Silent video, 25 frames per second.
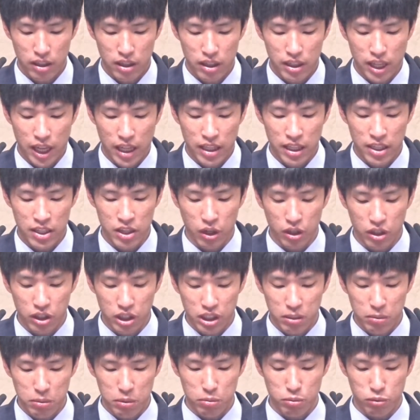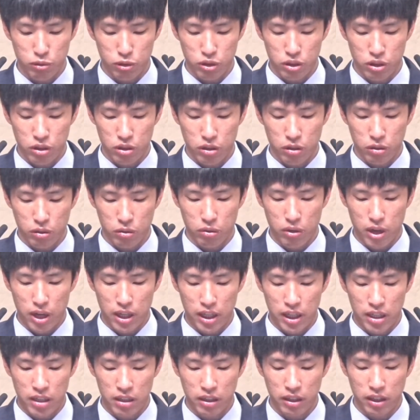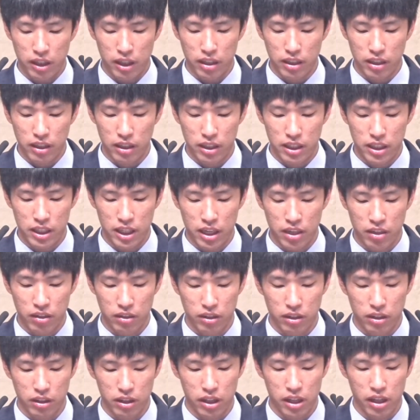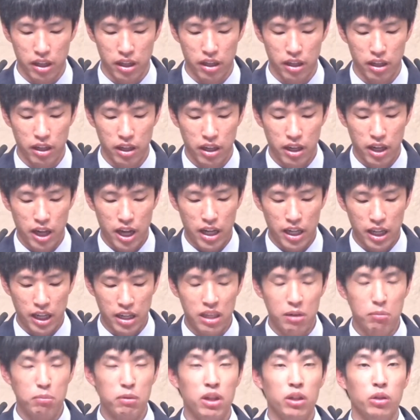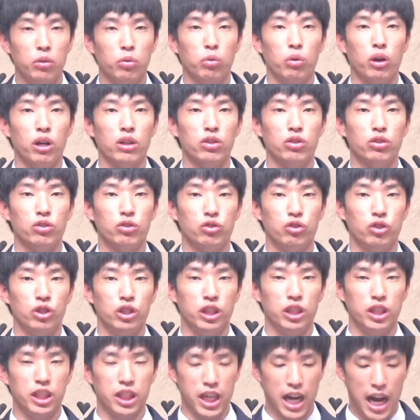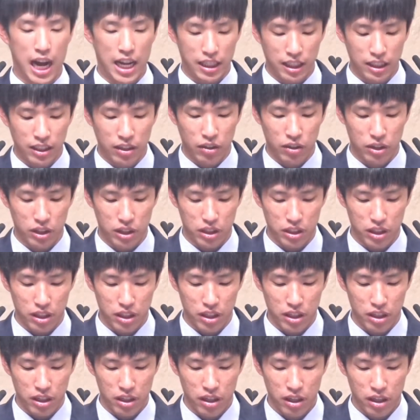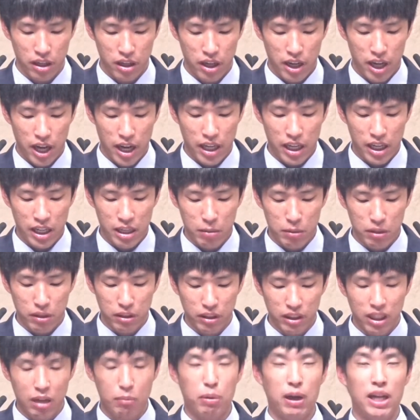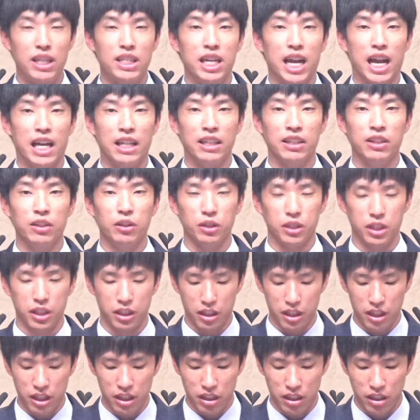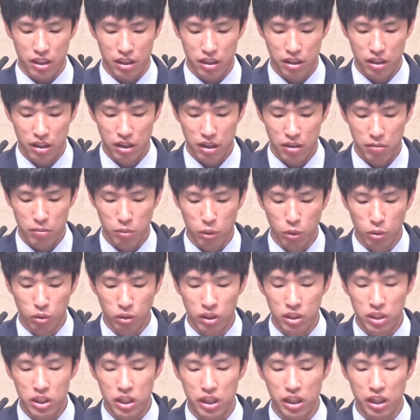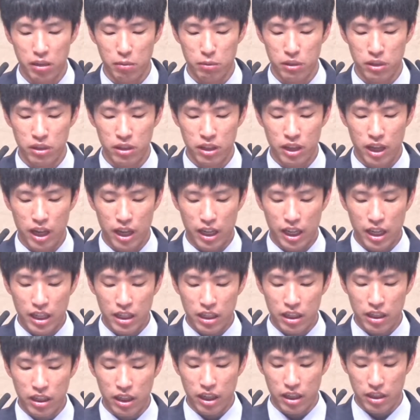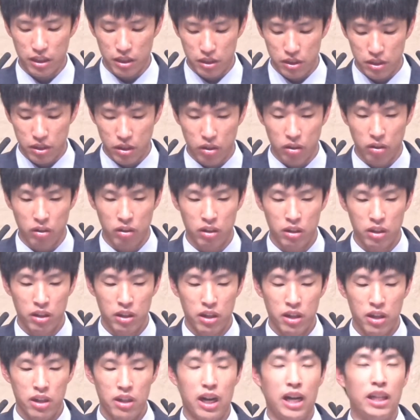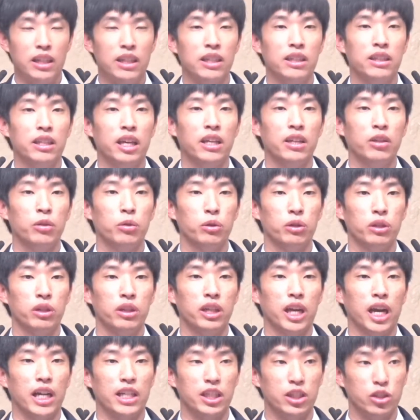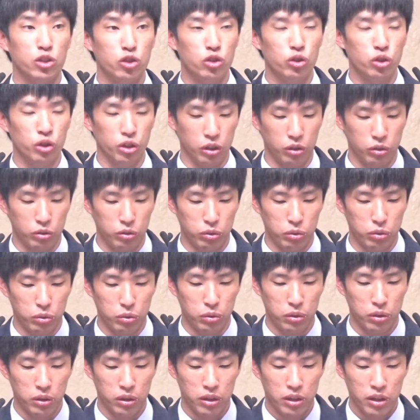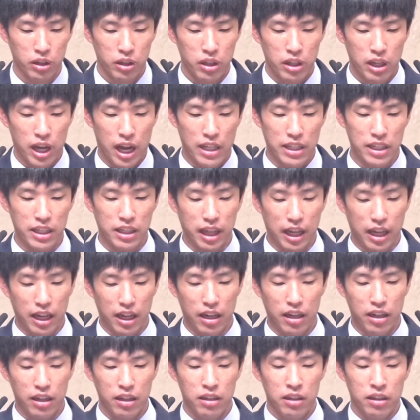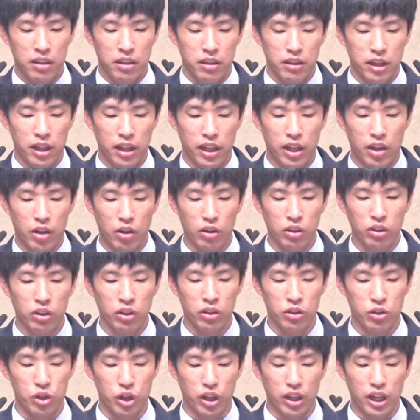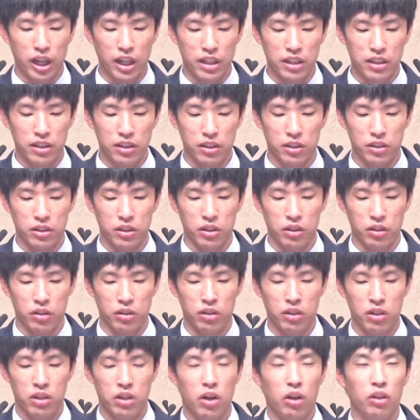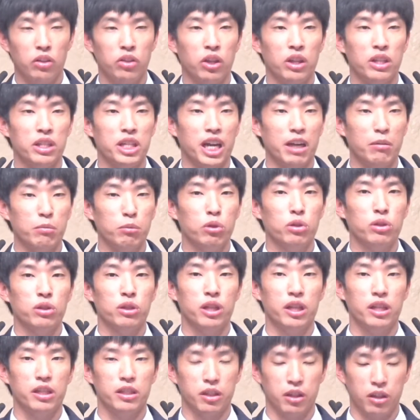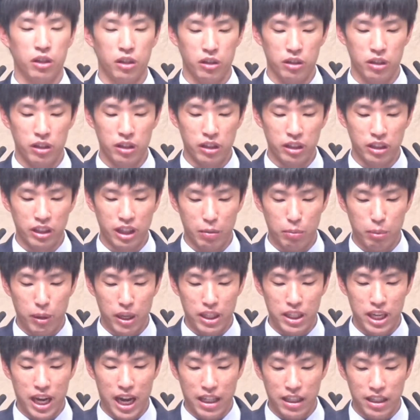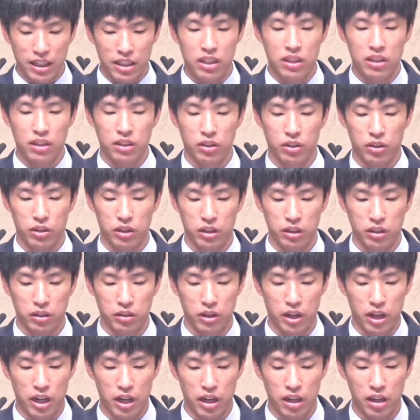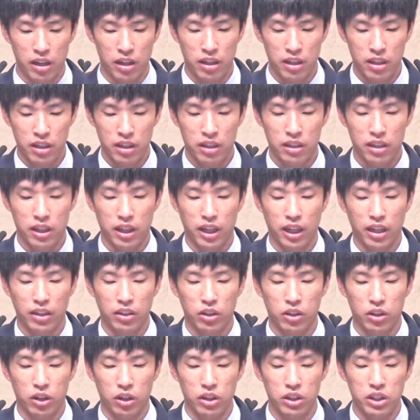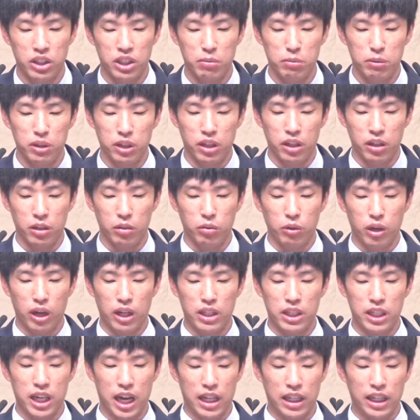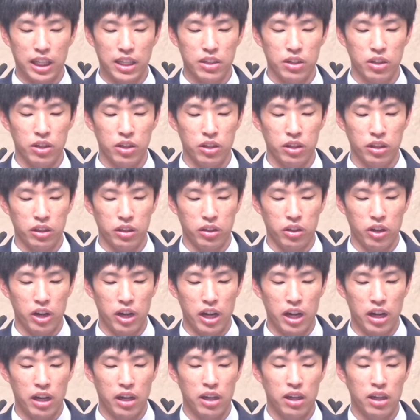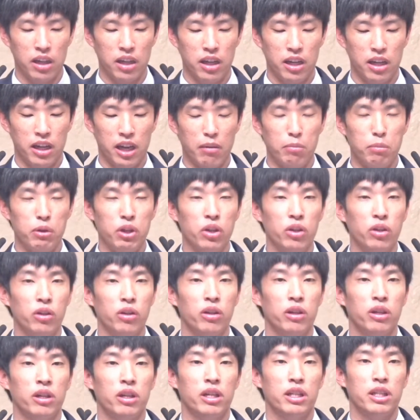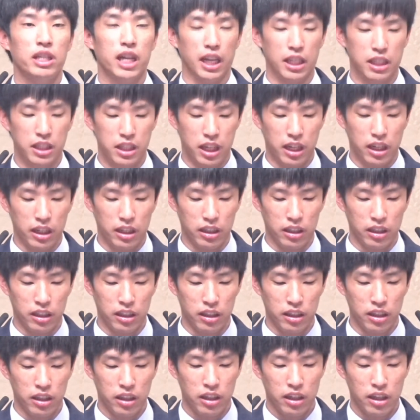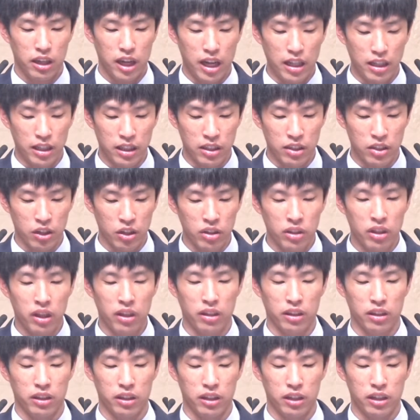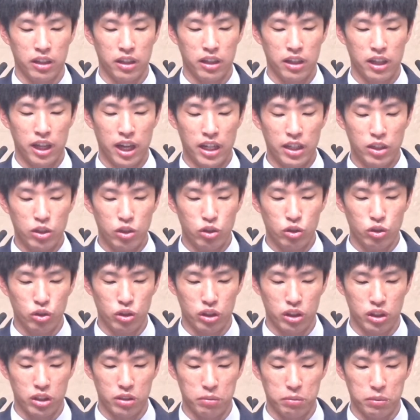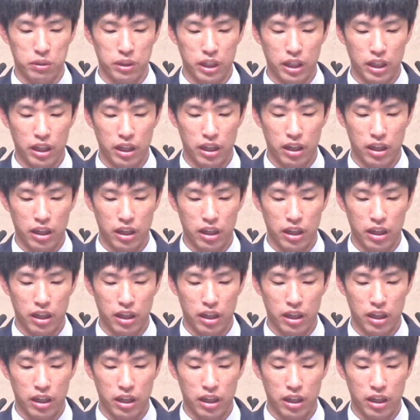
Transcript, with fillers: 나는 열심히 부르짖었고 하나님께 의지하였는데 하나님이 도와주시지 않은 것이니 하나님이 응답하지 않은 것이니 모든 책임은 하나님께 있어 라는 태도를 가질 수도 있고 아니다. 내가 어떤 죄가 있어서 어떠한 잘못을 해서 응답하지 않으시는 것일 거야. 내가 더 열심히 기도하지 않아서일 거야. 라며 자책을 하는 선택을 할 수도 있습니다.